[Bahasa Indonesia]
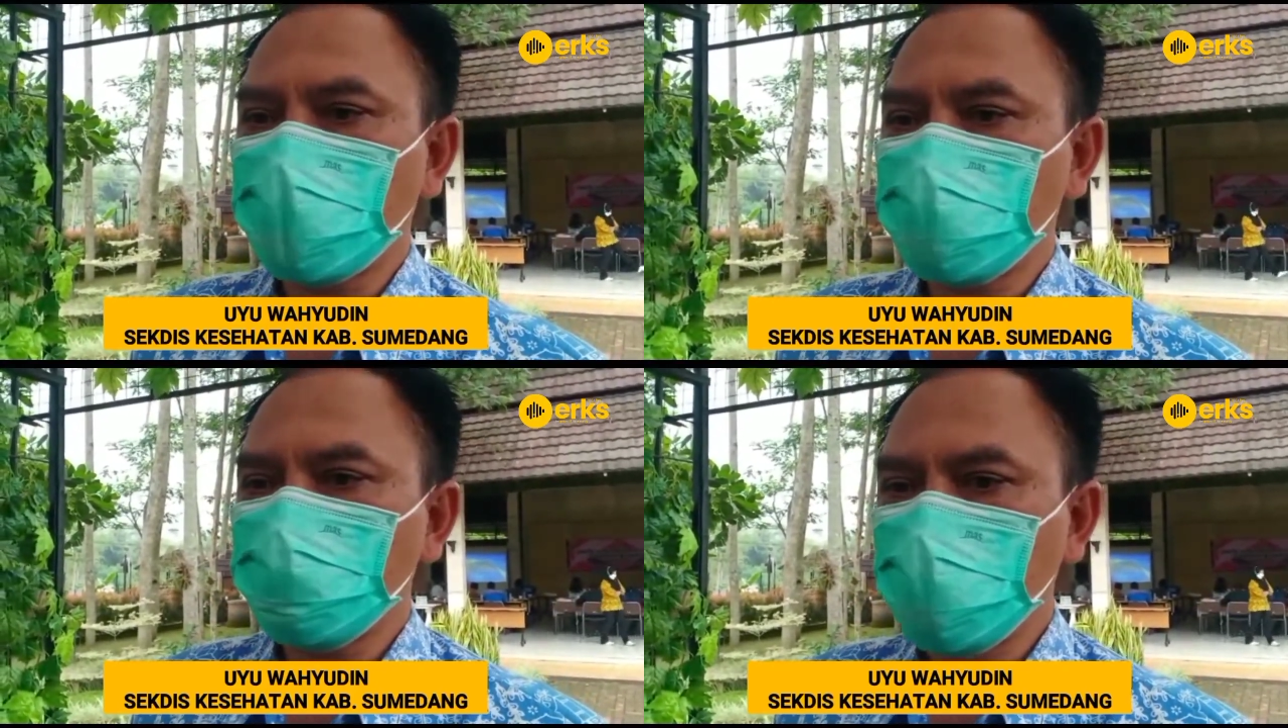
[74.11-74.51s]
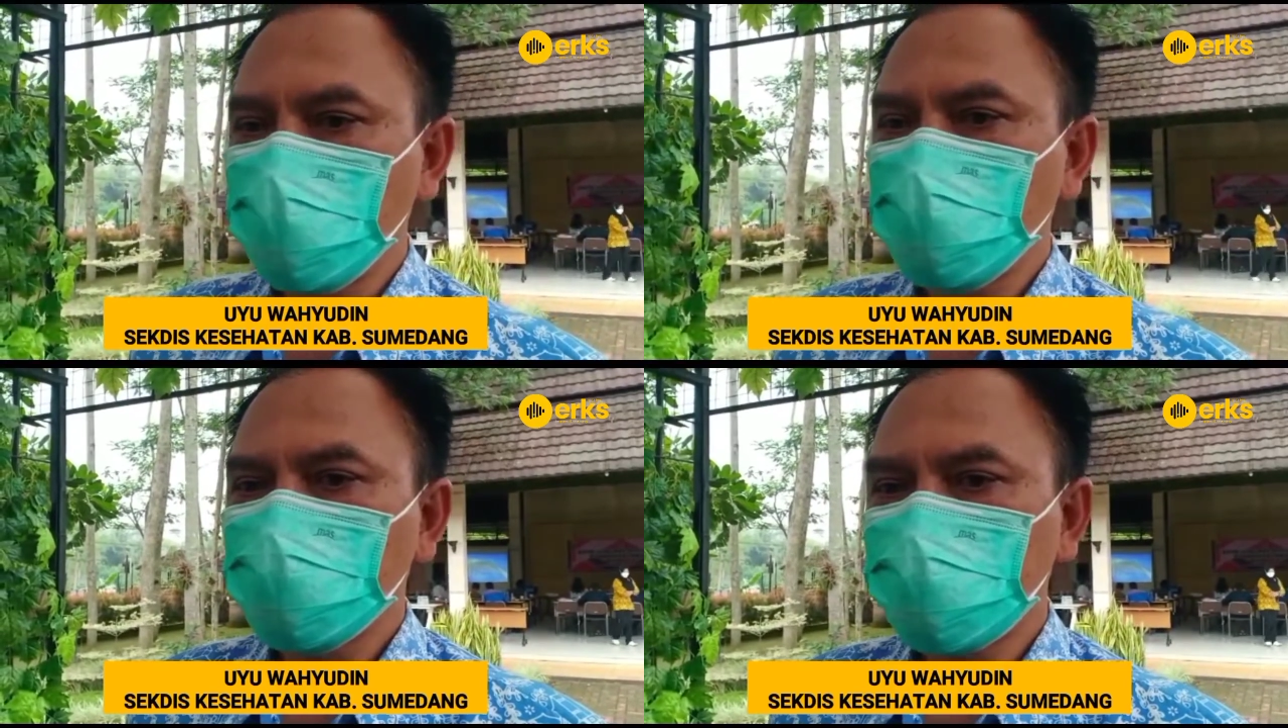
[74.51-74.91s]

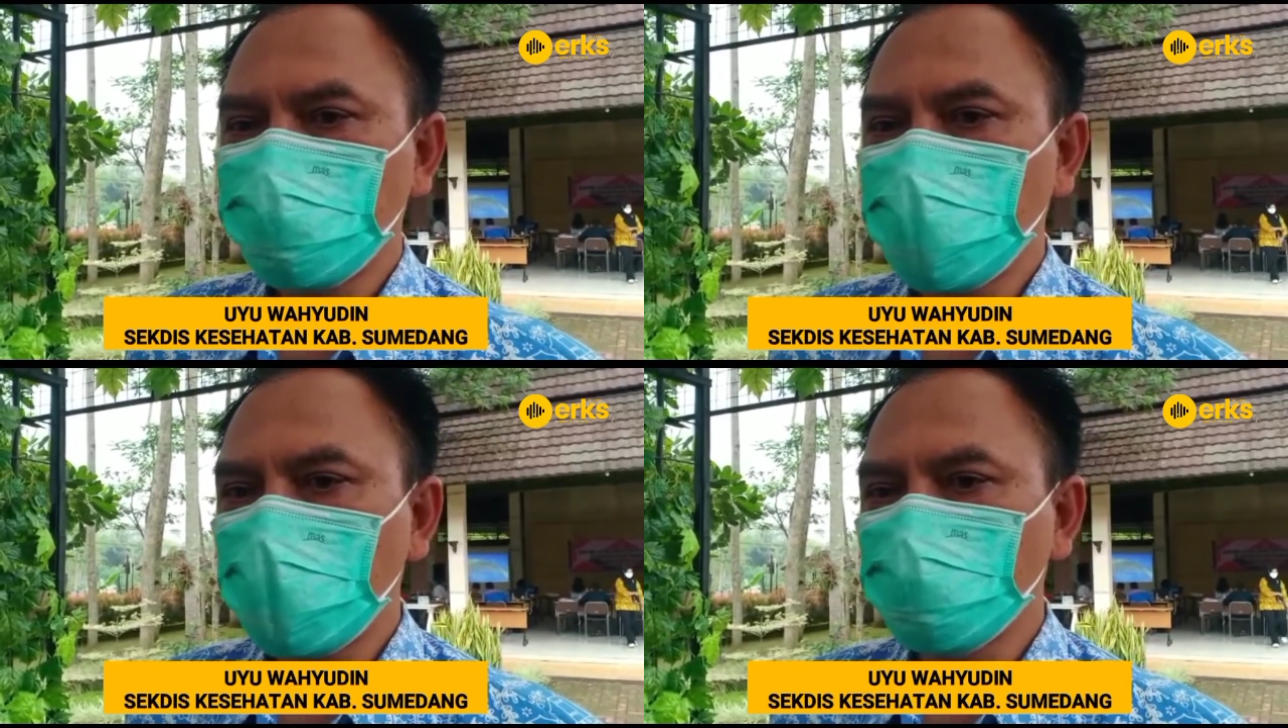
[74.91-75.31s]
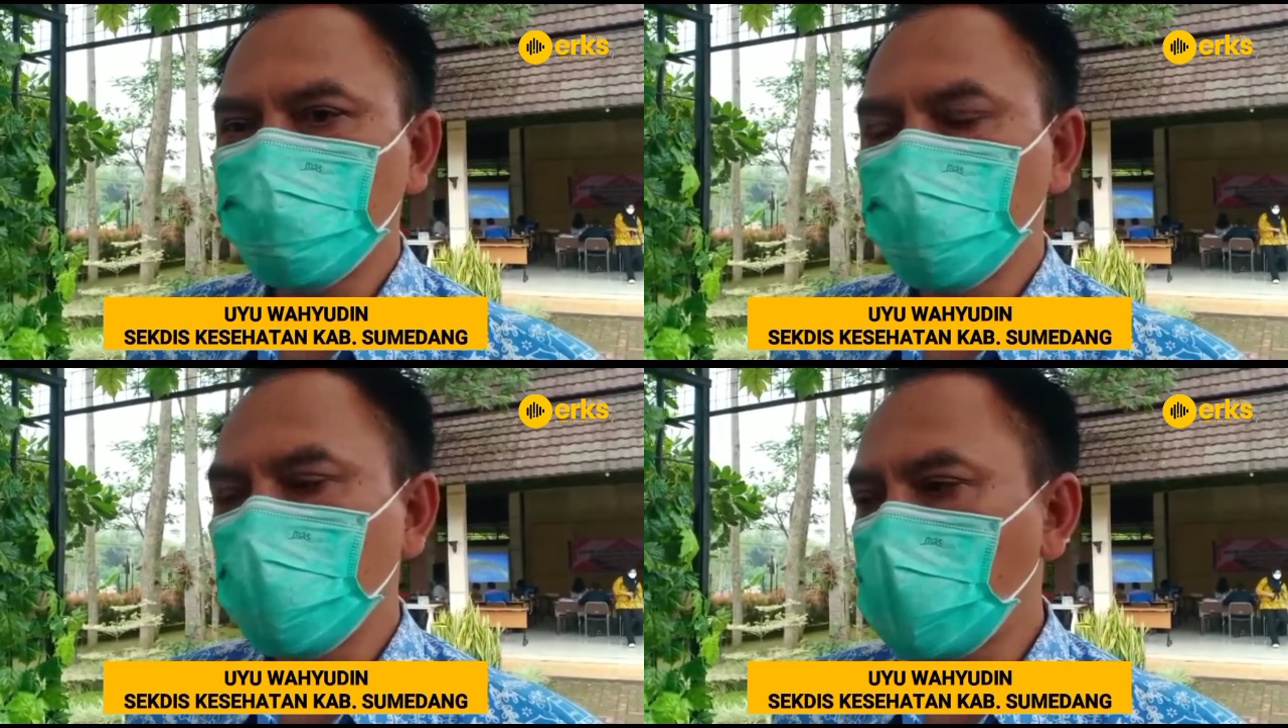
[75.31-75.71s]
pandemi tapi
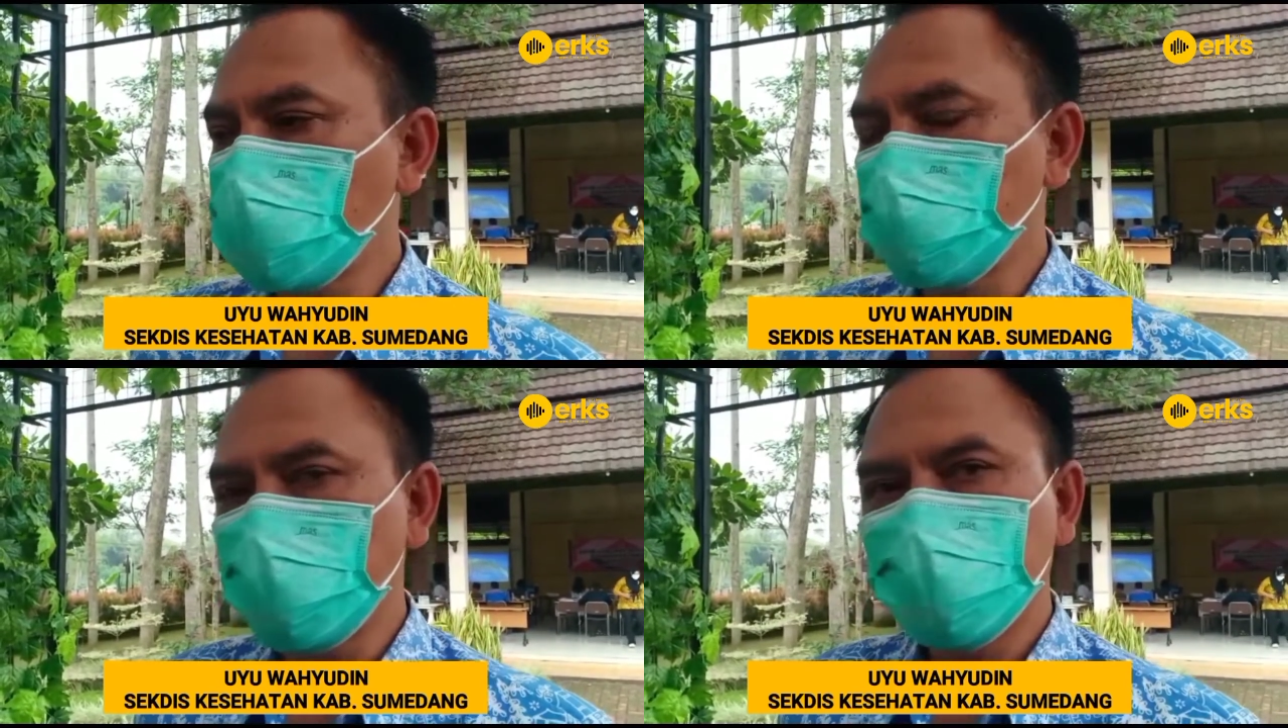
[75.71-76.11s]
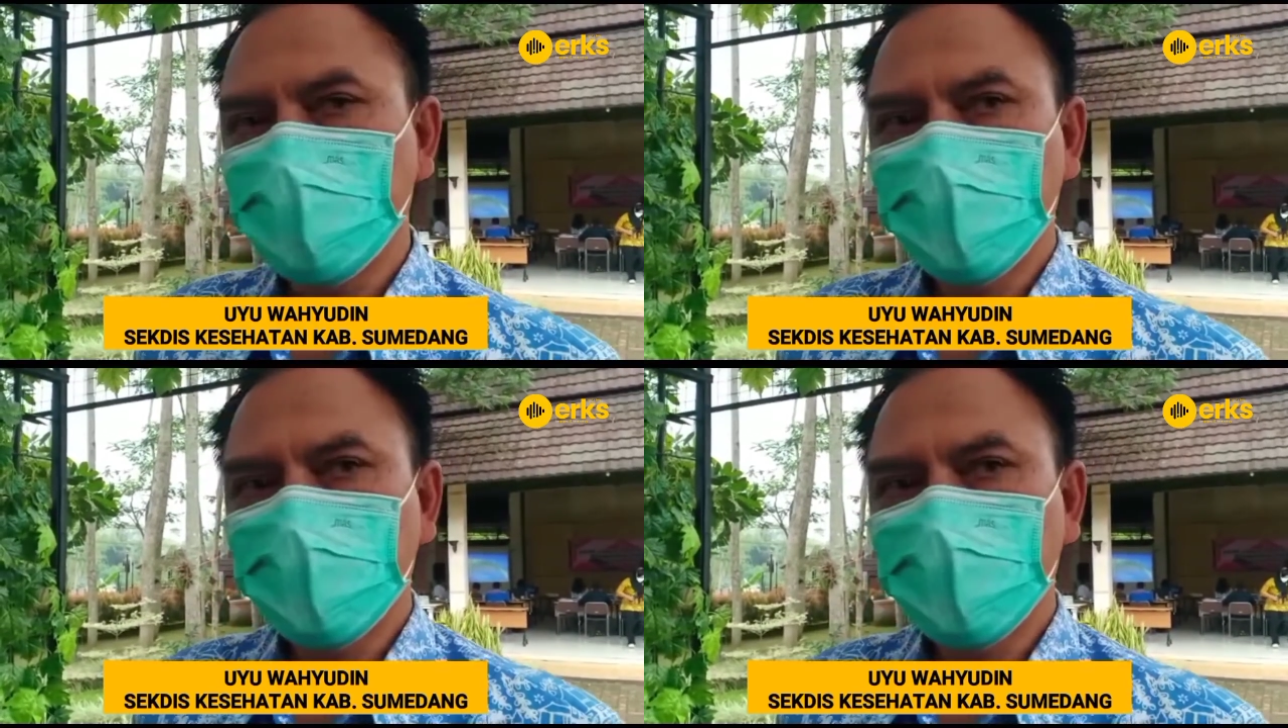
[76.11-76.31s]
alhamdulillah ya